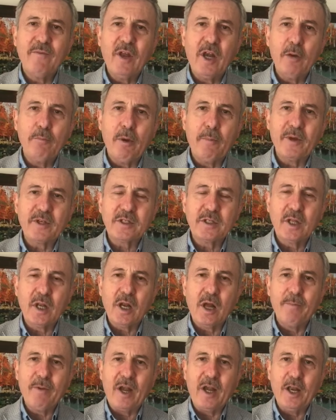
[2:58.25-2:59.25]
verilmemesinden
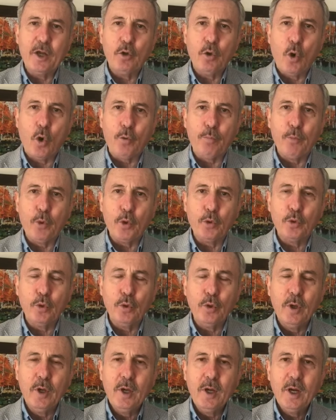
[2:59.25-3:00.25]
haberleri yok
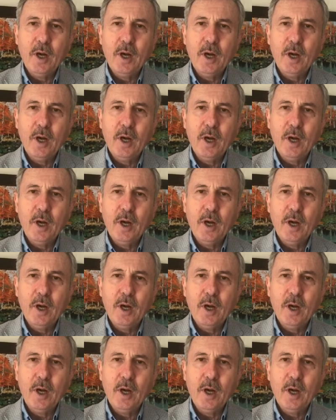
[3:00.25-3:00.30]
muydu?